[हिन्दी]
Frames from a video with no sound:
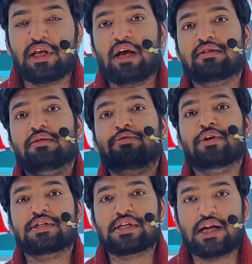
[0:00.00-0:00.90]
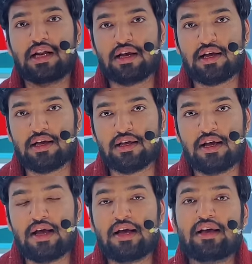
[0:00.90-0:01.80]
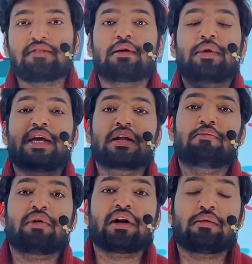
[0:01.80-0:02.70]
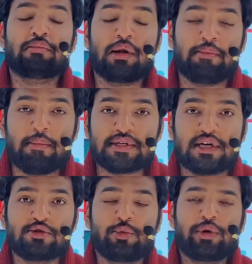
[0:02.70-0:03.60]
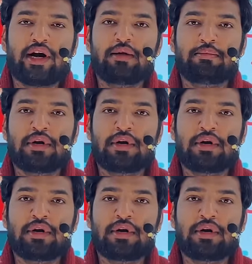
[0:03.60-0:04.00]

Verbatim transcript: क्या सब फर्स्ट आने लगेंगे क्या सभी के नंबर नब्बे परसेंट से ऊपर आने